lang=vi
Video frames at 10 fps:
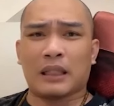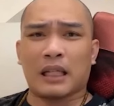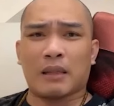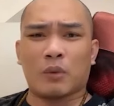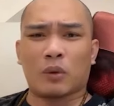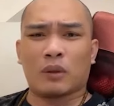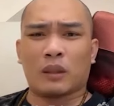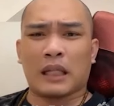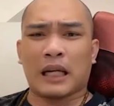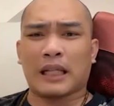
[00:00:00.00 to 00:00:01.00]
đã là một
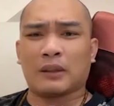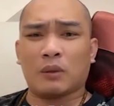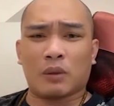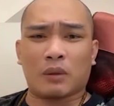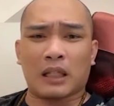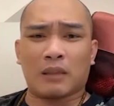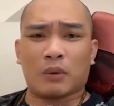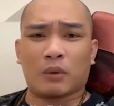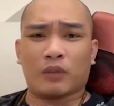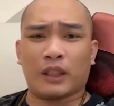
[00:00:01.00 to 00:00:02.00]
người đàn anh đúng không đã là
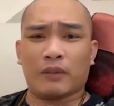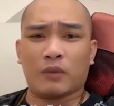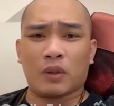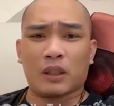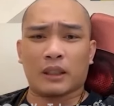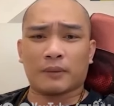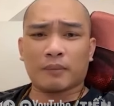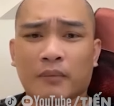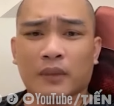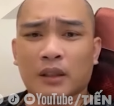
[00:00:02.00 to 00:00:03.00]
một vị vua nhá
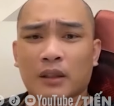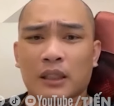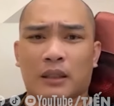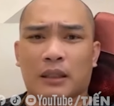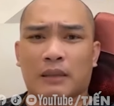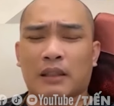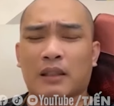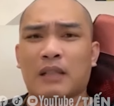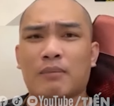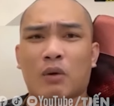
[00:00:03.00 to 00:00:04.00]
làm sao
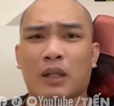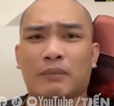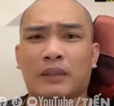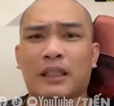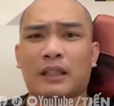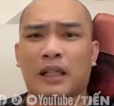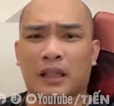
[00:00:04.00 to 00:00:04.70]
lại lấy máu của em tế lên cờ